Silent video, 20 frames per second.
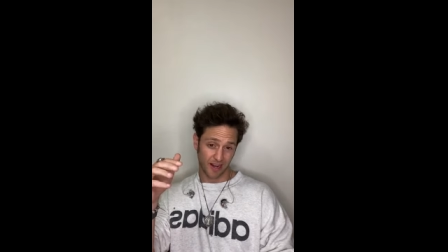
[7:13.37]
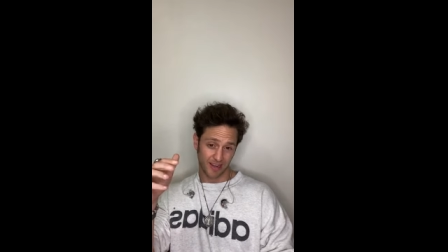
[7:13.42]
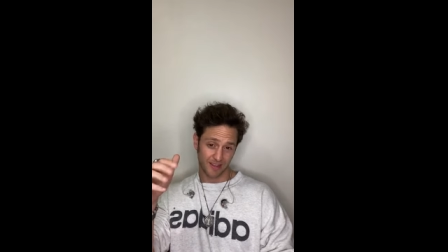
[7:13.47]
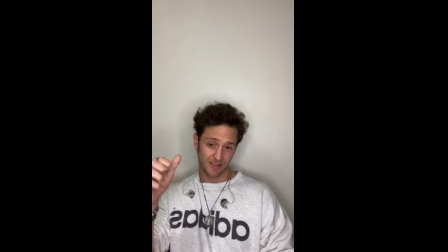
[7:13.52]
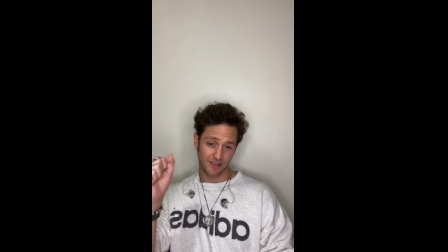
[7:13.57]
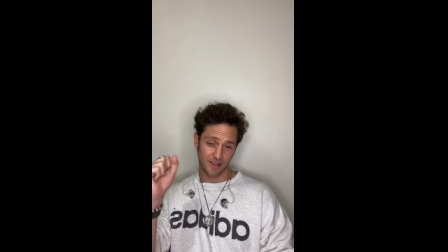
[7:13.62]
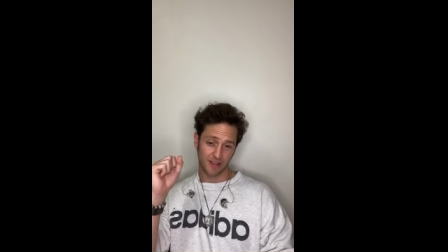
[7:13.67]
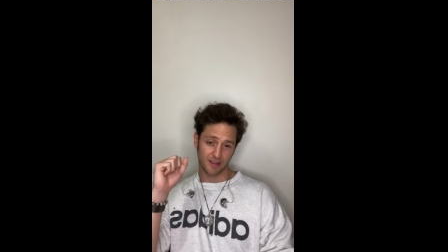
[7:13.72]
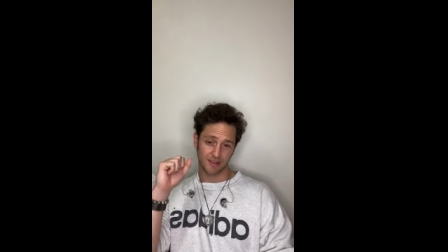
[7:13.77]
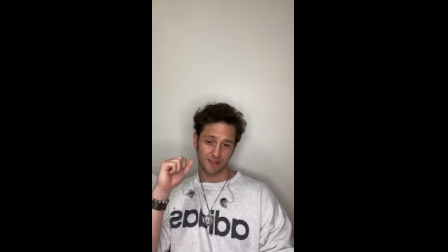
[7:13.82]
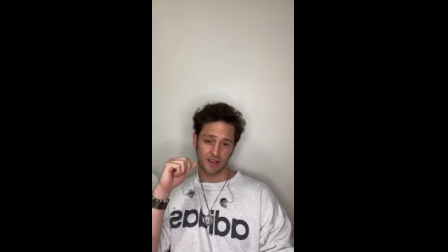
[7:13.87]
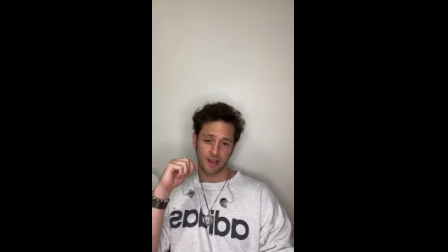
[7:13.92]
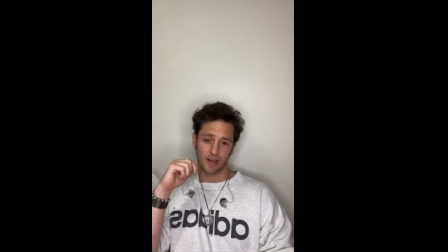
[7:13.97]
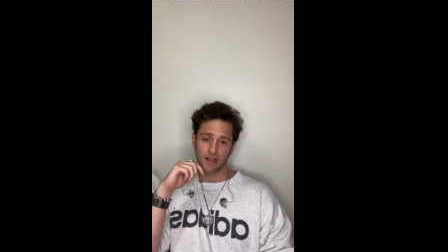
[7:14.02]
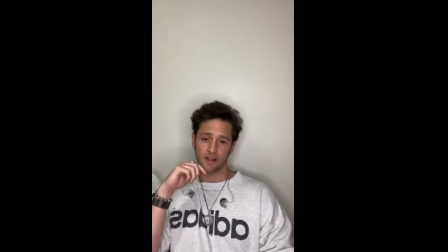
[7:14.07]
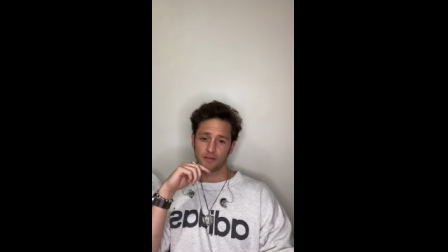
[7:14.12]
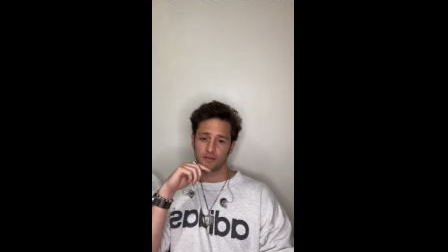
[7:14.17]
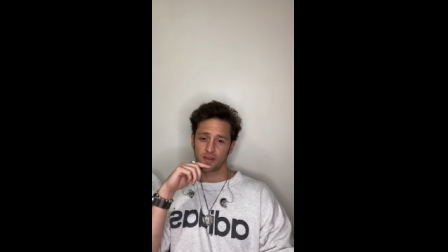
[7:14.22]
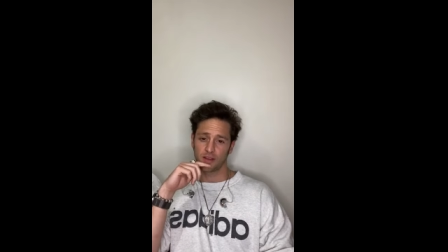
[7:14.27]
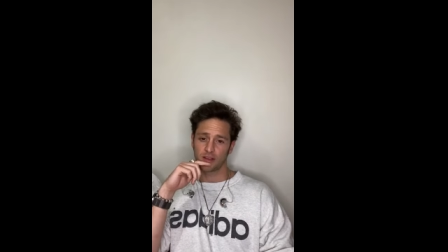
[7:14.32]
la gente que
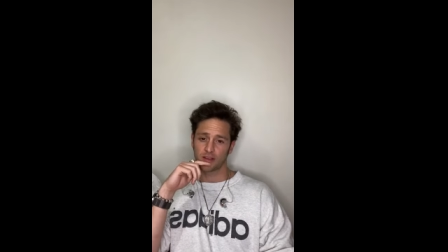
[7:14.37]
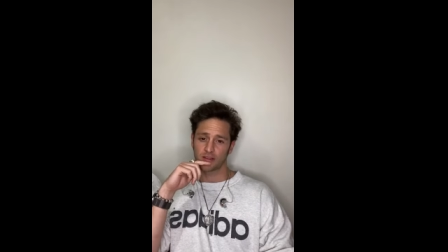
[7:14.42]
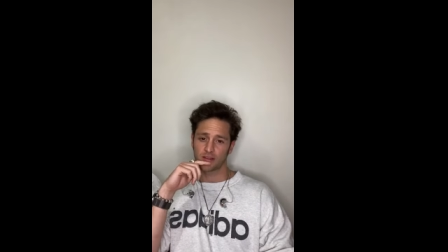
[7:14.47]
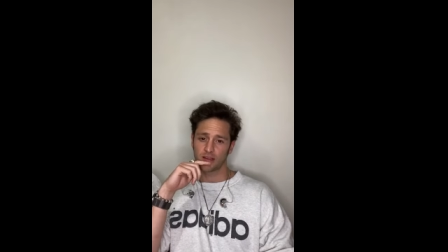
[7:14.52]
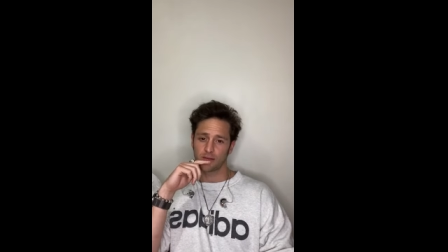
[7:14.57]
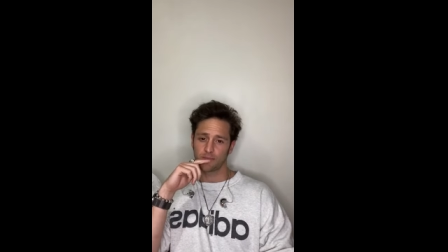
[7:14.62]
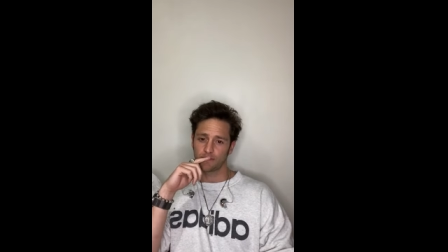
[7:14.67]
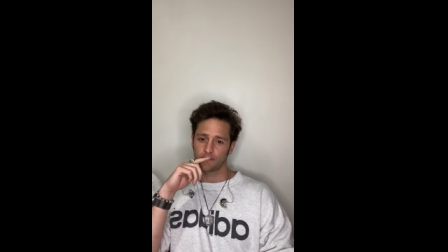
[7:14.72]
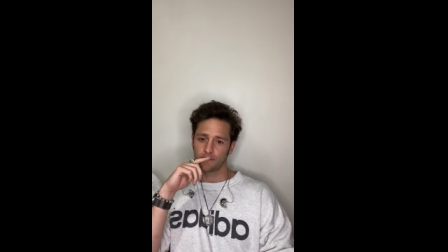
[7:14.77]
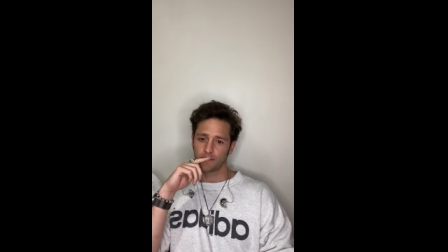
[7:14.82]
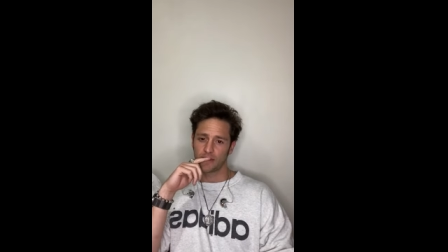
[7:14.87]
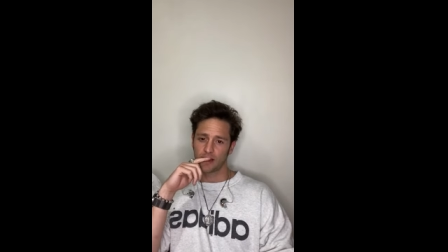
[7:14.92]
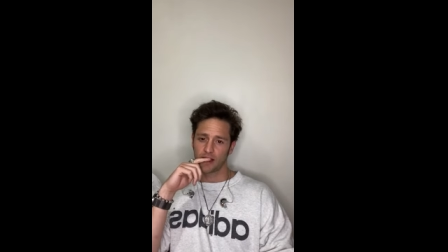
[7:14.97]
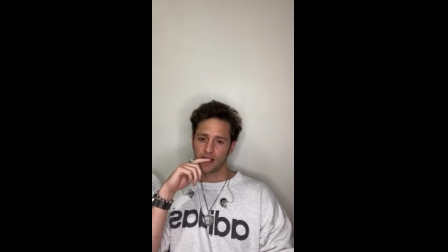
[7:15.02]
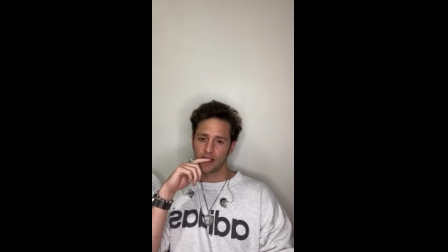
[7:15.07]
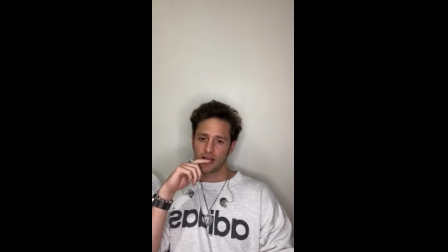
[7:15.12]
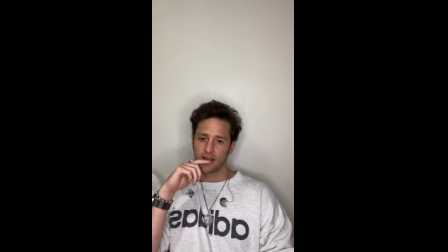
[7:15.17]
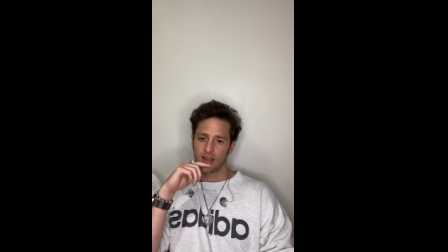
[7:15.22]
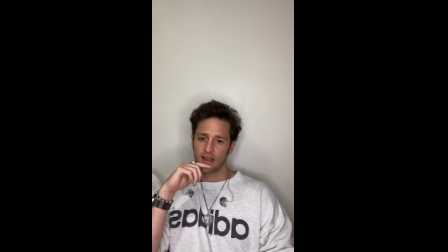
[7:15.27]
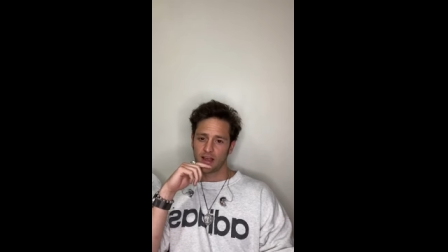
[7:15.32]
sale de fiesta,
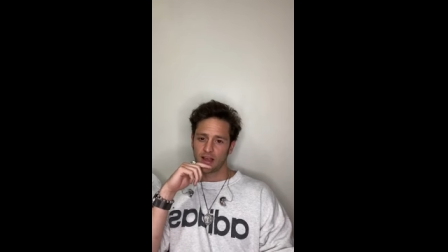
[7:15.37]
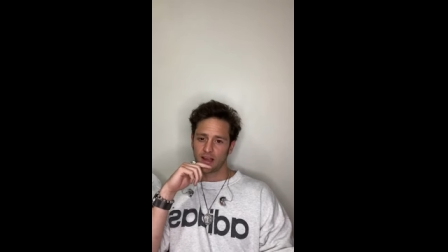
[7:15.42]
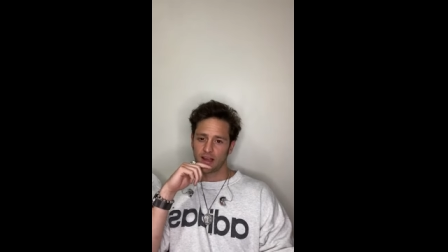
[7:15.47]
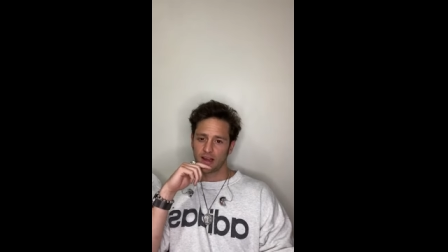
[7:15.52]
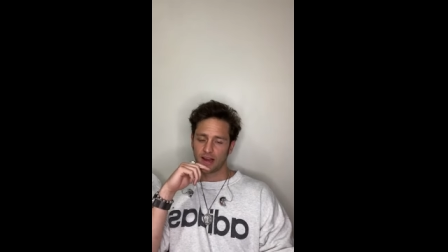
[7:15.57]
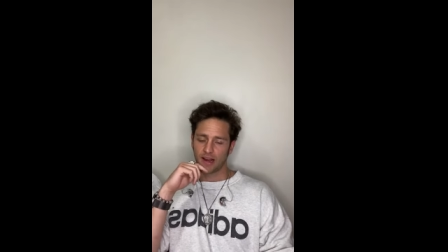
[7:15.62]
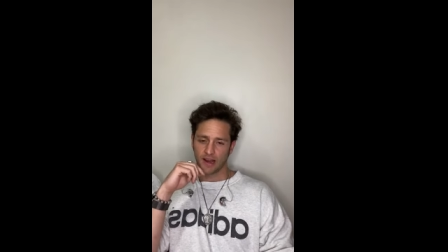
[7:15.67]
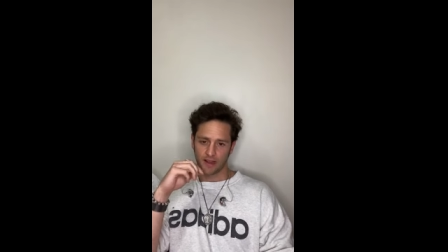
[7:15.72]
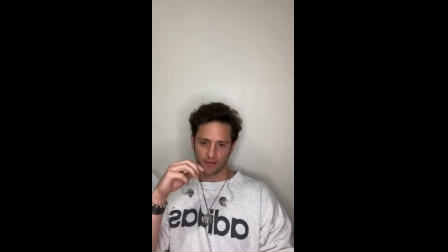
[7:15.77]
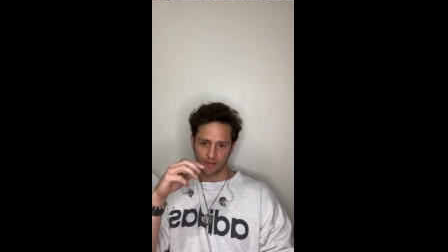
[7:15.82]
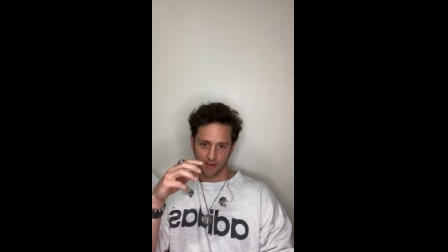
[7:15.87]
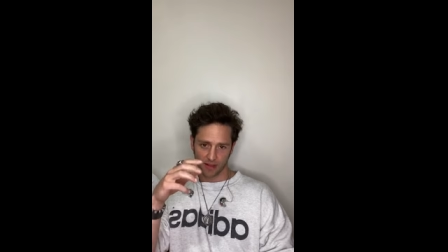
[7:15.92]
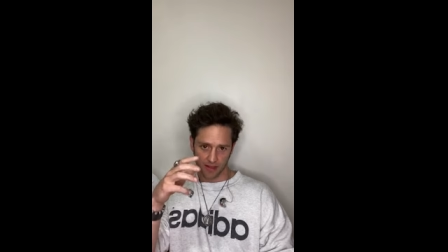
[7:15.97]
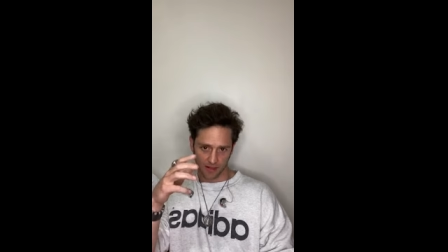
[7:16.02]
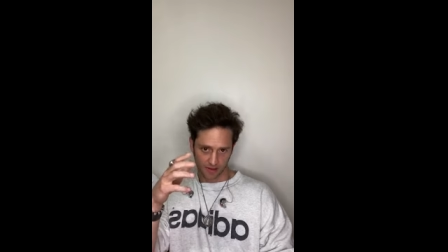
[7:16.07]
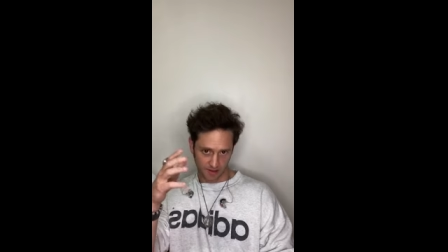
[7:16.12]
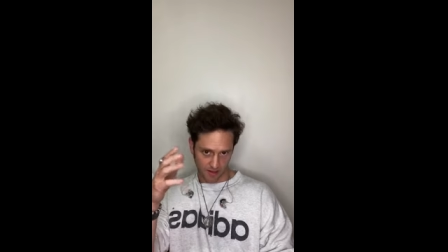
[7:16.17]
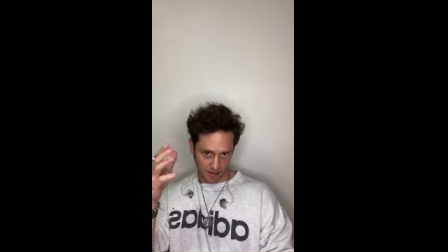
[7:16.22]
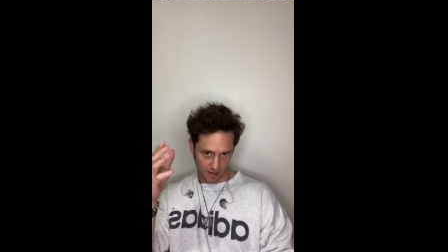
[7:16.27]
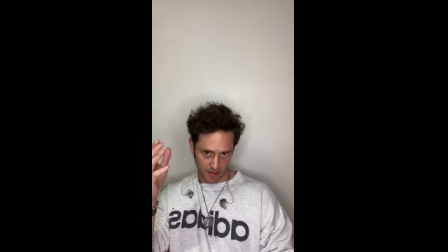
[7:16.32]
la
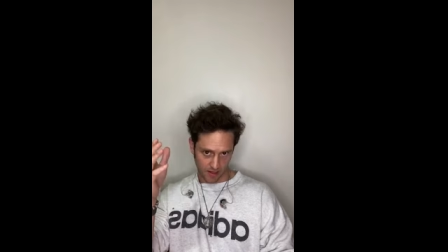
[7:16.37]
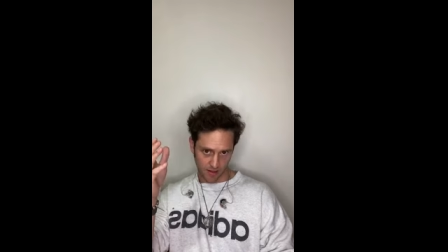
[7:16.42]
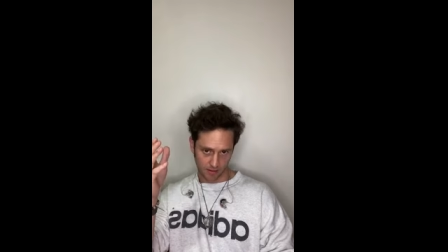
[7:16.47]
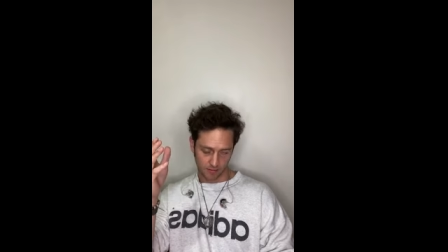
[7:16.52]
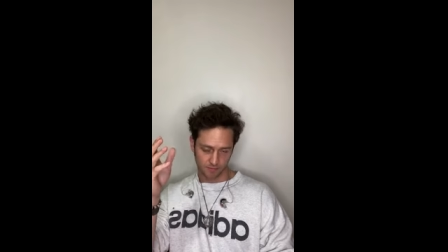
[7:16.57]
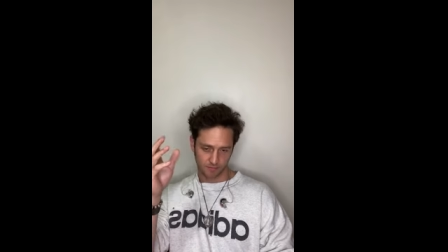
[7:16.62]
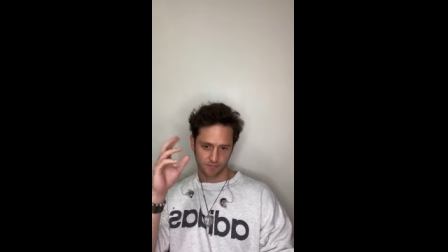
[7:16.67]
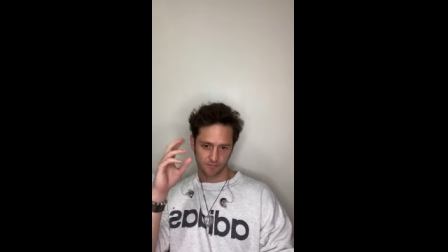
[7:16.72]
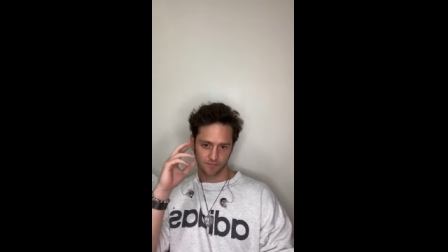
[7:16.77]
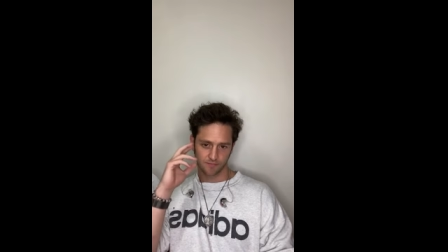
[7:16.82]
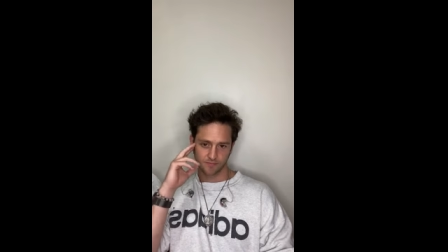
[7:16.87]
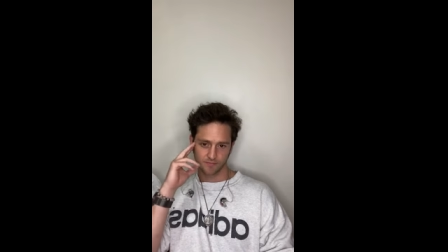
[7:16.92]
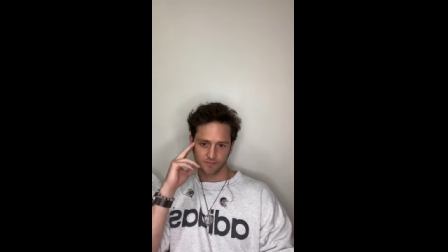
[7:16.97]
gente que sale